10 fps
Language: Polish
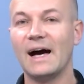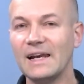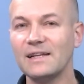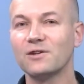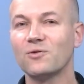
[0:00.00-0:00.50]

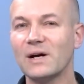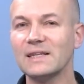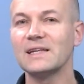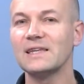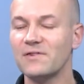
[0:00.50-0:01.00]
ale
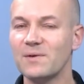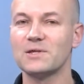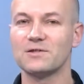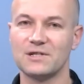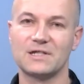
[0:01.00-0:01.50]
dokładnie nie
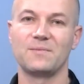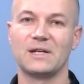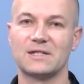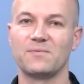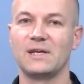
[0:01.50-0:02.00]
wiemy, co się z
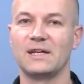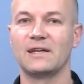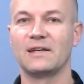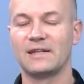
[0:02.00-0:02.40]
tymi naszymi